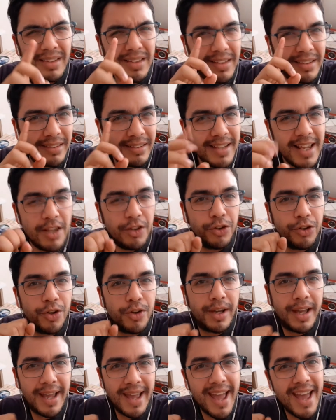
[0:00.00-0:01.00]

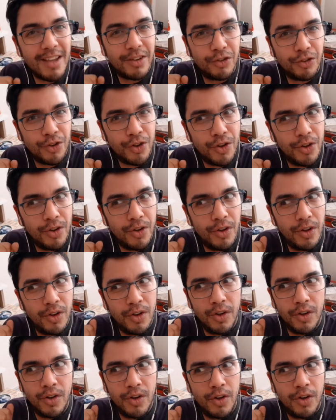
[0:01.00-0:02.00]
Siento que eso
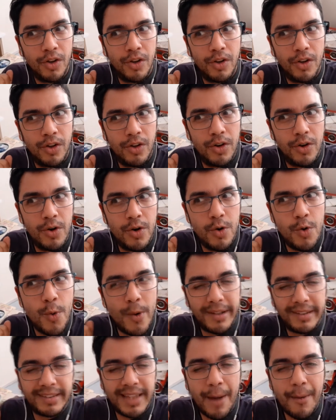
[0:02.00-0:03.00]
no
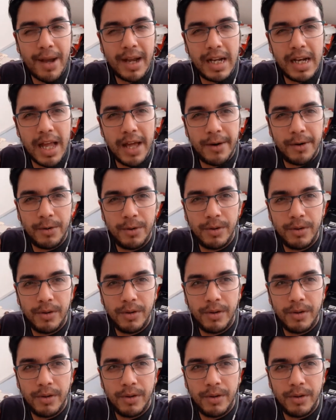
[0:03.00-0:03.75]
estaba claro.